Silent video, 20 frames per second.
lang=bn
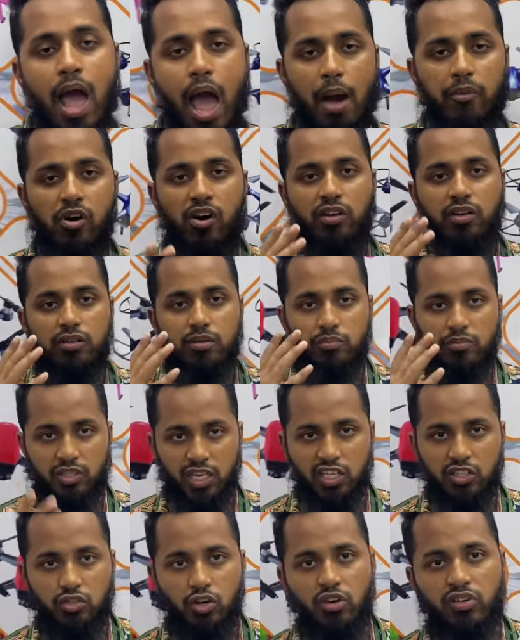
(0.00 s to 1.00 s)
এবং
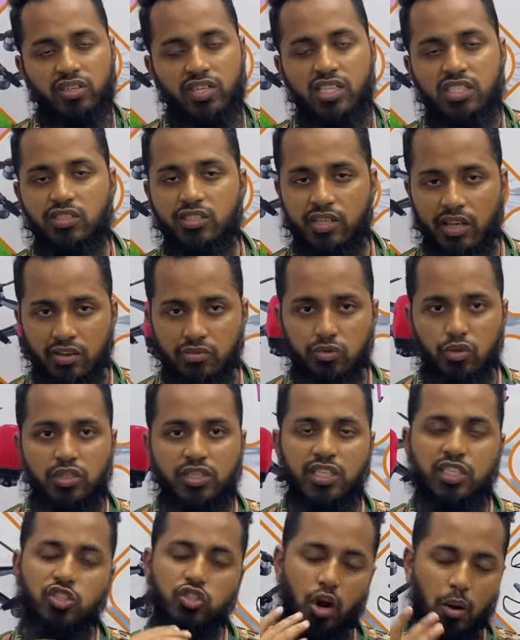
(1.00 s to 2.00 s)
টিকটক রিলস ফেসবুক
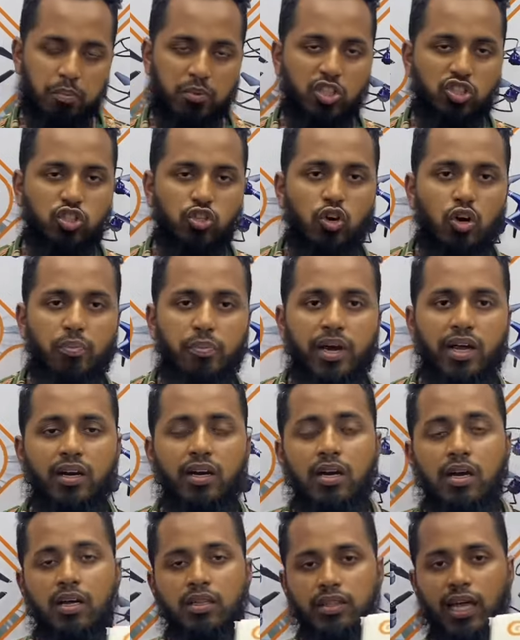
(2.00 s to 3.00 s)
রিলস সব কিছু করবেন
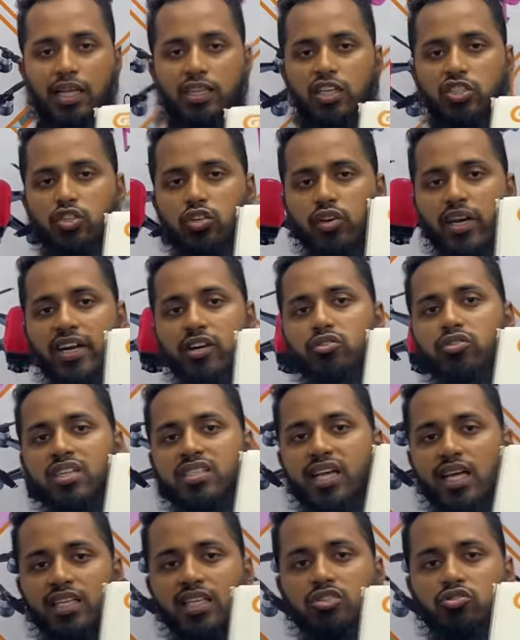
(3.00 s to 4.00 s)
তাদের জন্য এই ড্রোনটি
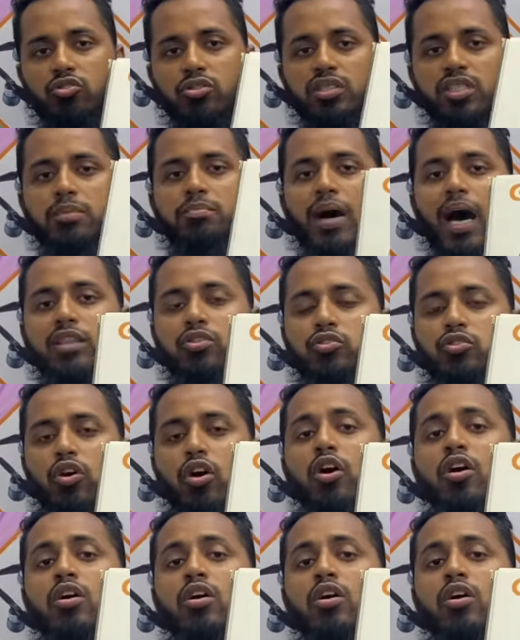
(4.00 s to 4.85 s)
সাজেস্ট করছি মাত্র